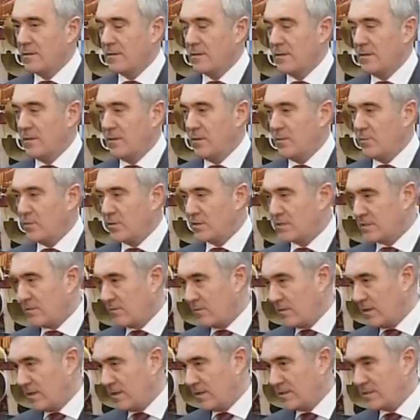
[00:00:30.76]
не
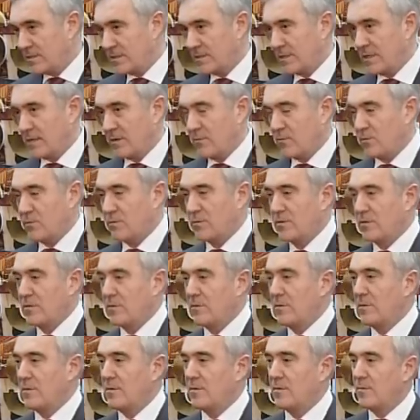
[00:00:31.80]
представлялось как вот
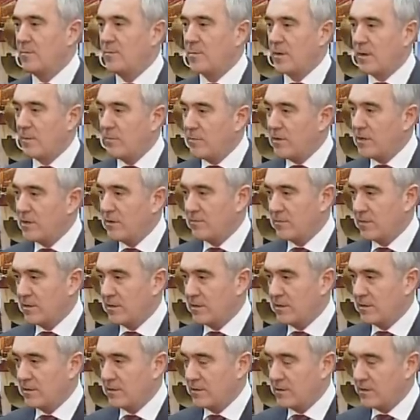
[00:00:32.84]
э, проблемный
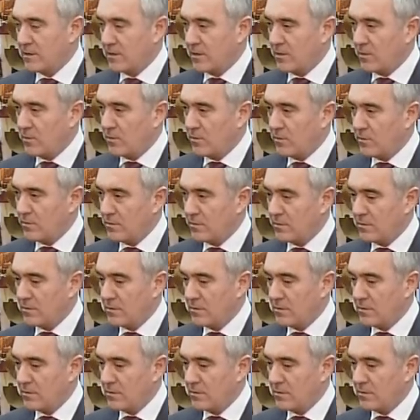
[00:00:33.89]
регион.